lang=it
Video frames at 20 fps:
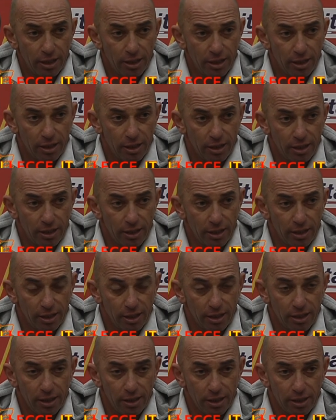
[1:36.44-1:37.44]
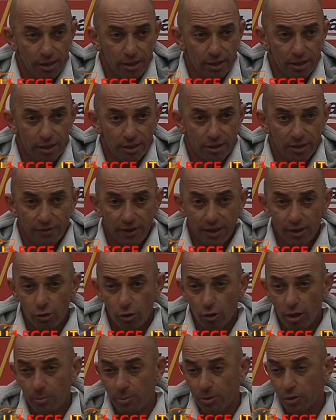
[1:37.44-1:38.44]
eh, diventa
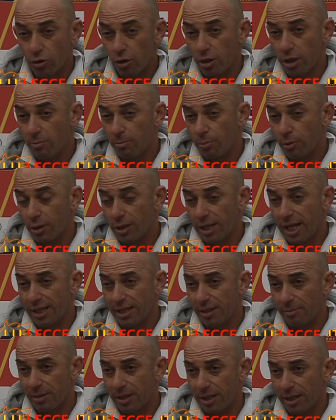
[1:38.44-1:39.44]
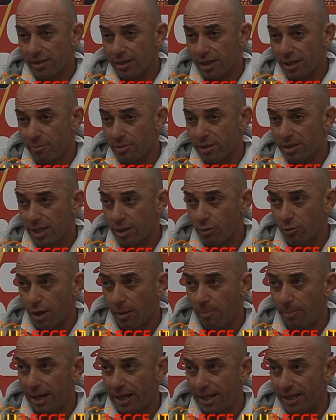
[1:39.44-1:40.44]
un episodio perché sarebbe stata
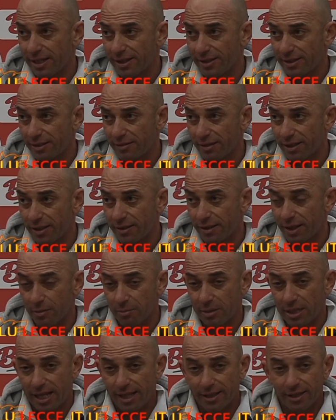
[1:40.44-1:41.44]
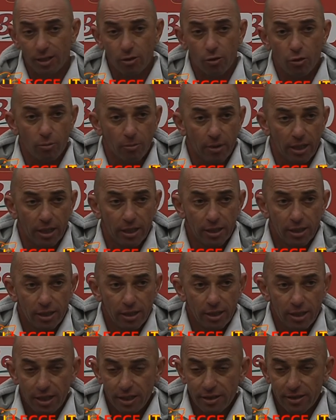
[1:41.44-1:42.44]
una palla inattiva determinante come
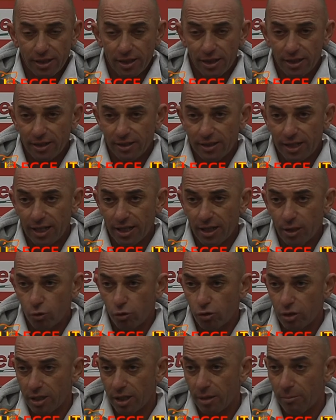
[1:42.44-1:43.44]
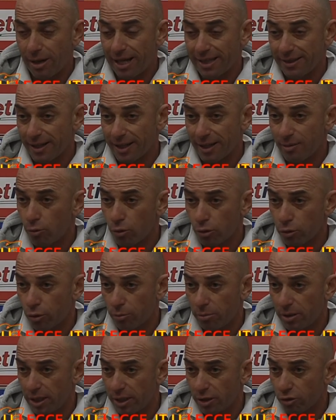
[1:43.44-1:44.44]
la Serenità ne è riuscita a battere molto
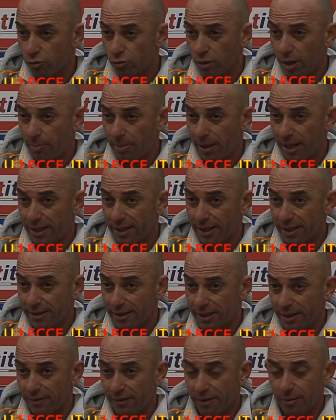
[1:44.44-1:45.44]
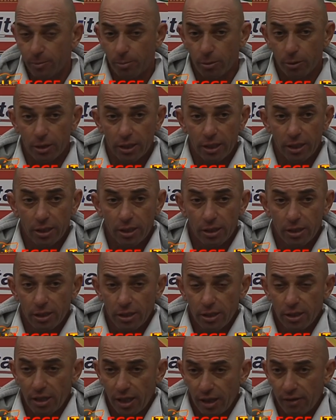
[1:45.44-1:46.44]
bene su una palla inattiva. Poi
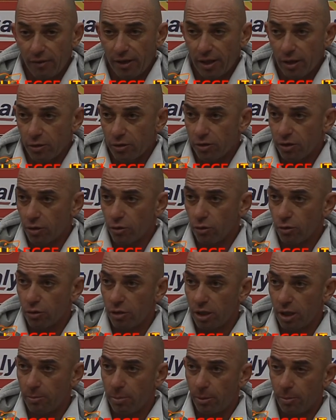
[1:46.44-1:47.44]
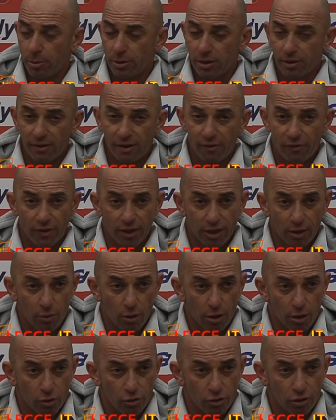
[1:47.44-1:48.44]
è vero, il secondo tempo potevamo fare
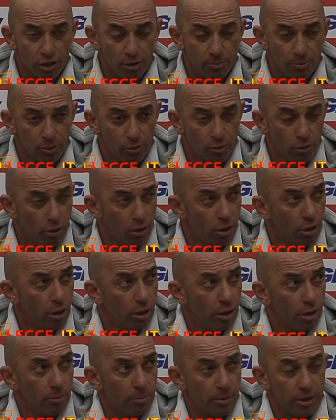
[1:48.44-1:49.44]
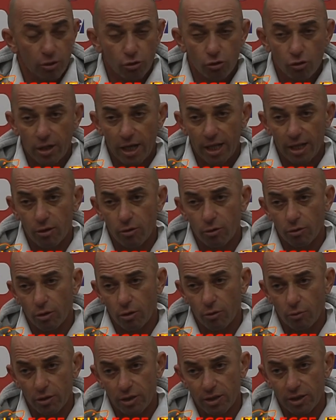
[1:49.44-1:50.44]
qualcosa di più, per giocare
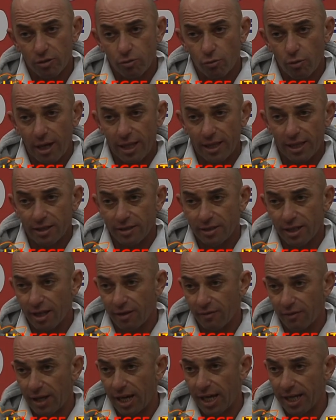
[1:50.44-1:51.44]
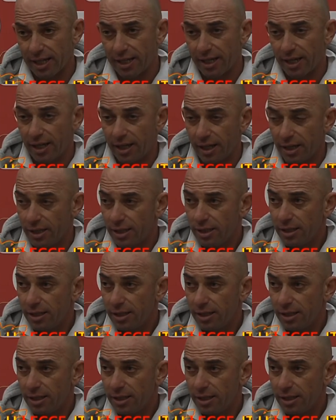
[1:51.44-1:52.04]
contro queste squadre serve anche